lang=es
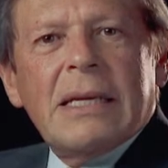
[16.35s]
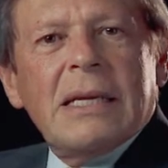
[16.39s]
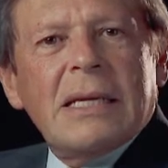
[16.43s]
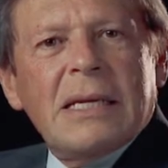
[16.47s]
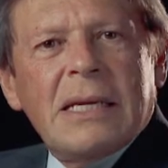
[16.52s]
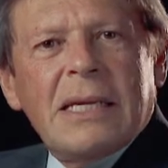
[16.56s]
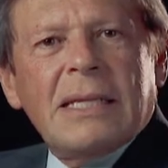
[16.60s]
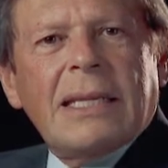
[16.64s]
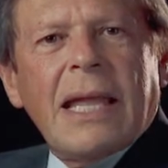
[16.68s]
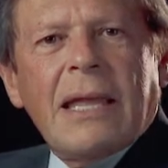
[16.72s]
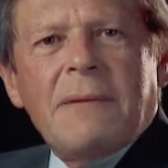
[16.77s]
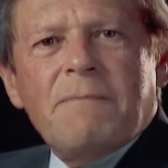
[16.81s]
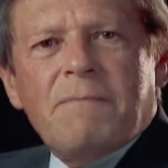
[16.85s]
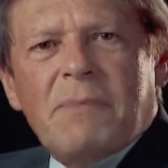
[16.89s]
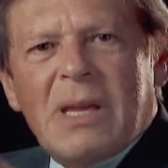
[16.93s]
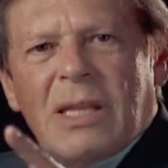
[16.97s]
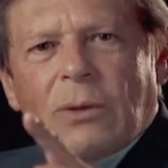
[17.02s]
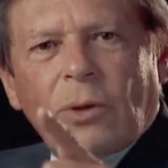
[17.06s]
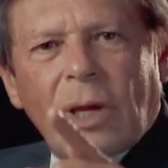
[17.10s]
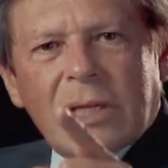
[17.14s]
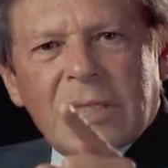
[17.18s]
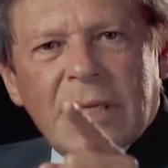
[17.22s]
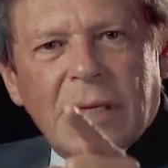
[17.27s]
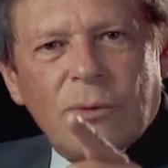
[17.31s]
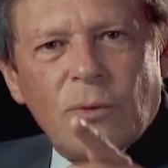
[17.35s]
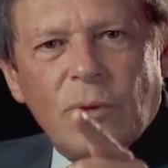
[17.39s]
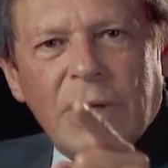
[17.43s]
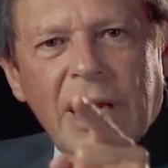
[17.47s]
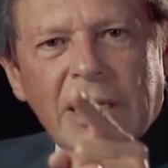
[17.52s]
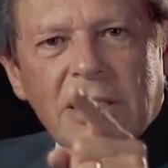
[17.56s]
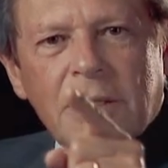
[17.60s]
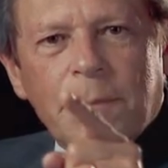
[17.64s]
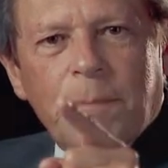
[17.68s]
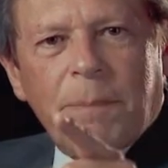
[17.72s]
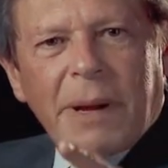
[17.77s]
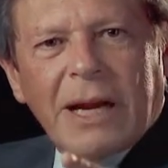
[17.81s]
Y te invito a ser un
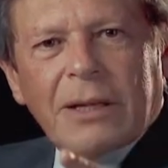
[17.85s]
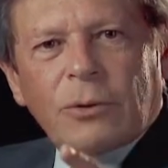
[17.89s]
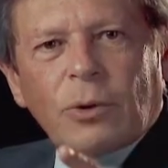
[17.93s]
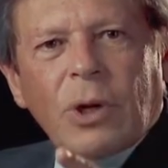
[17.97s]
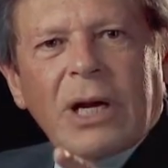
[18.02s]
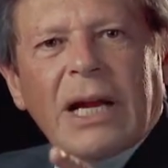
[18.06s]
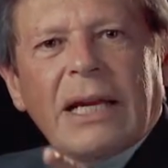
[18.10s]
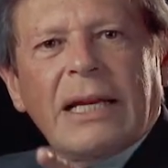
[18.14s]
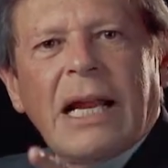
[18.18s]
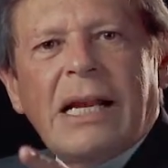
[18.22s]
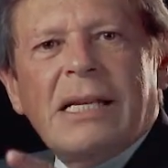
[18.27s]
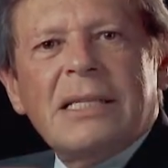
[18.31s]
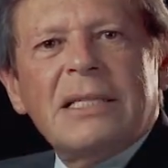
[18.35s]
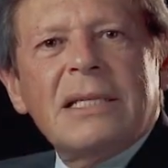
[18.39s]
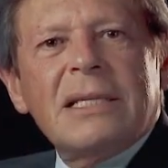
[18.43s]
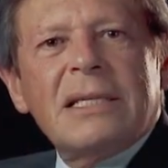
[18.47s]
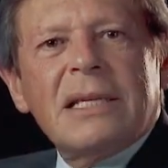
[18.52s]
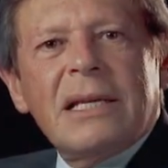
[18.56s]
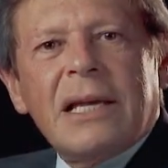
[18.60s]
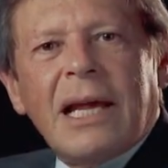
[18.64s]
experto en análisis de